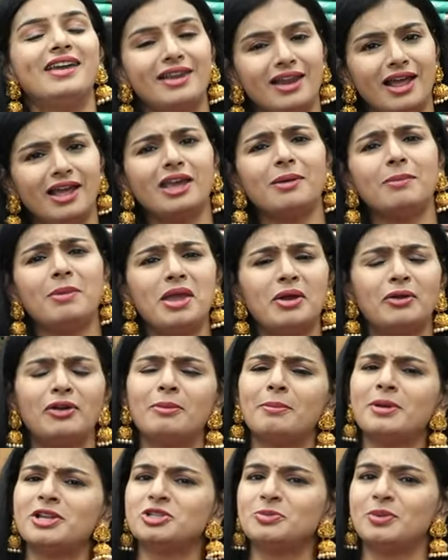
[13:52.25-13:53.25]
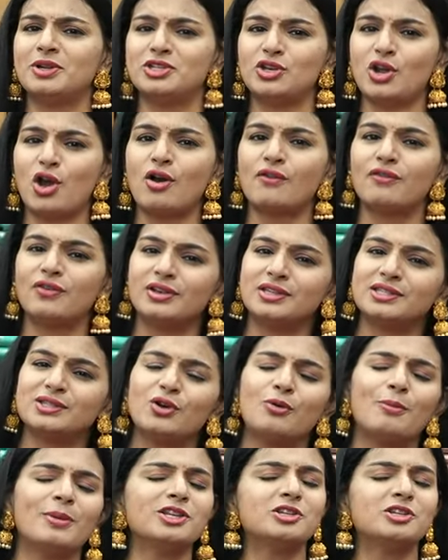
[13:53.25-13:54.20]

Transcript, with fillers: ఇలాగే మేము కూడా మంచి మంచి ఆఫర్స్తో